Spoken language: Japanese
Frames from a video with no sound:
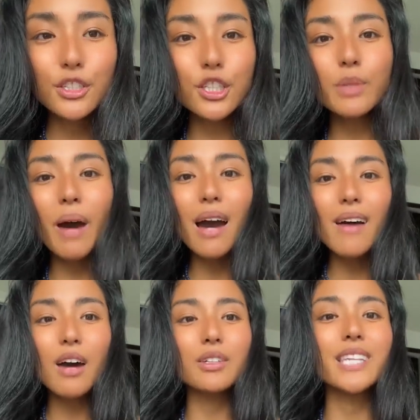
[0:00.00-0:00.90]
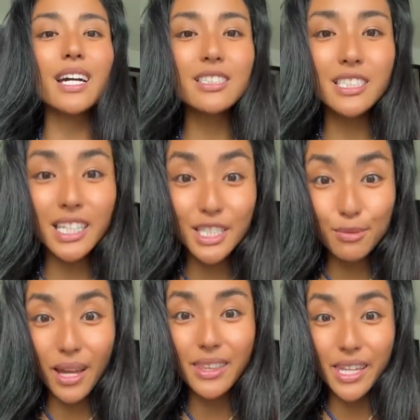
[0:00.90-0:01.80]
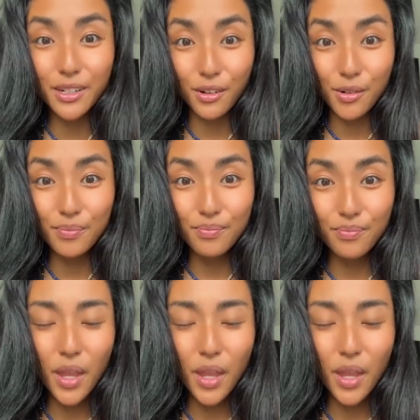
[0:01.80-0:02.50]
そのパワーをなくしてしまってるの。